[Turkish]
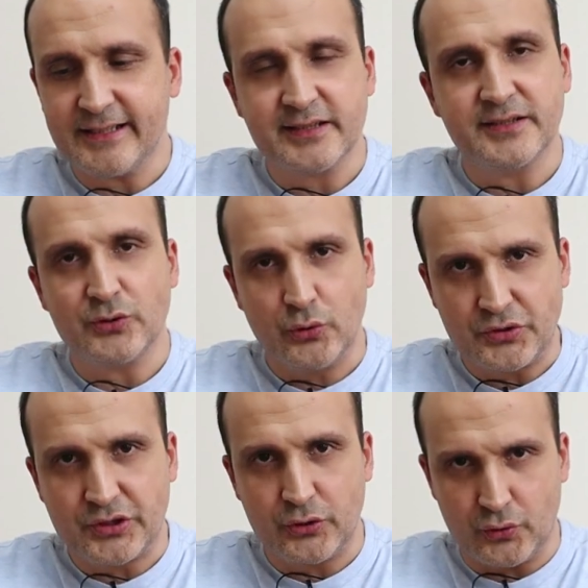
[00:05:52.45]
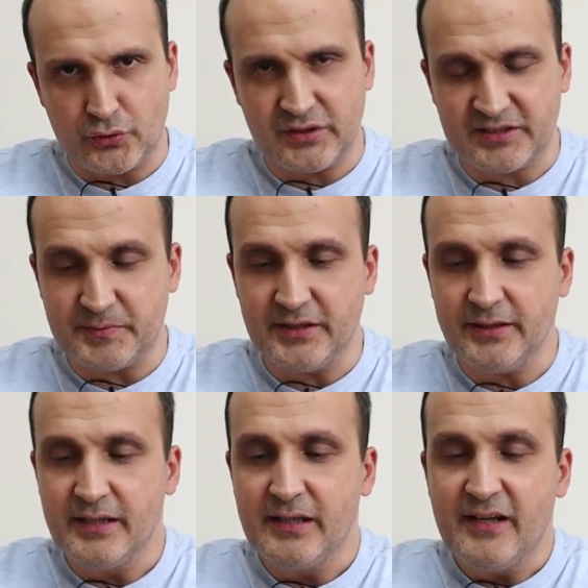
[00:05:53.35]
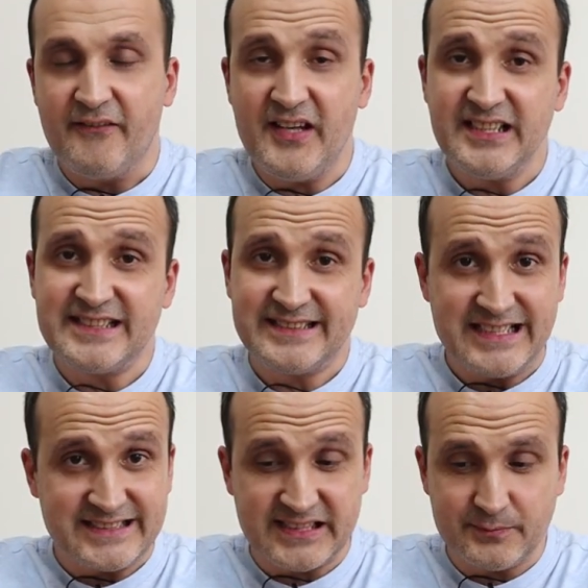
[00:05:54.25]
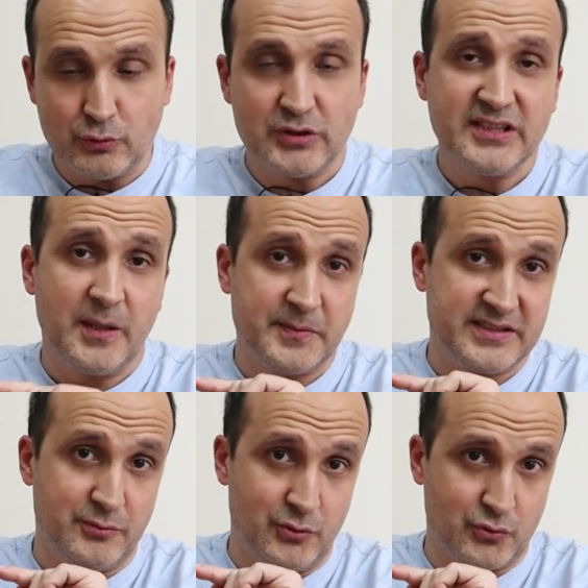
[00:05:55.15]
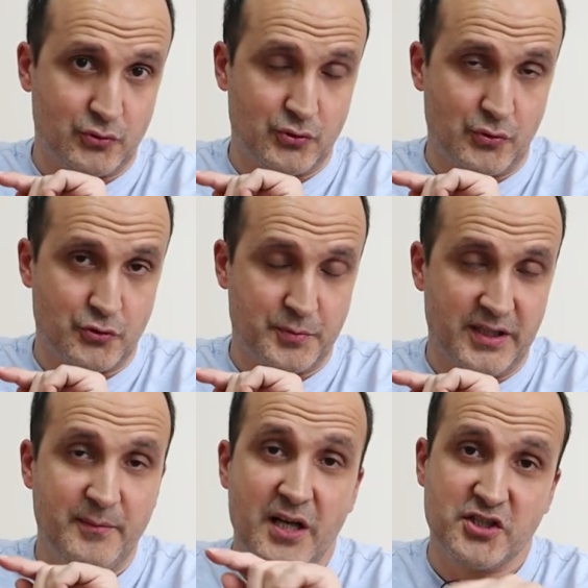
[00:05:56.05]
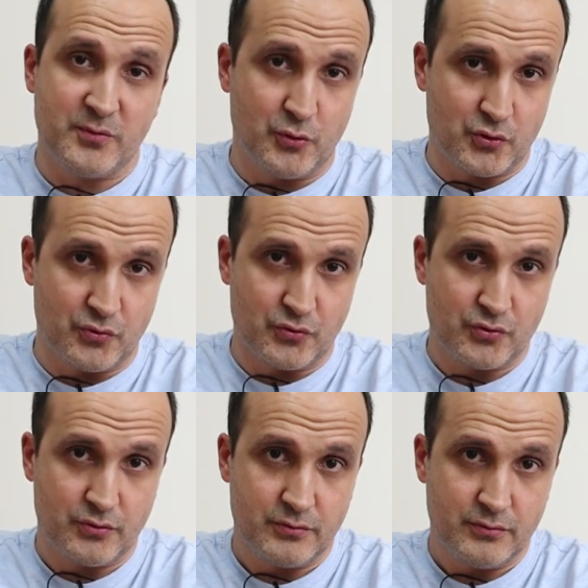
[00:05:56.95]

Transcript: ekranda gösteriyor onun ismini. Ve isterseniz buradan kapatabiliyorsunuz görüşmeyi ama açamıyorsunuz.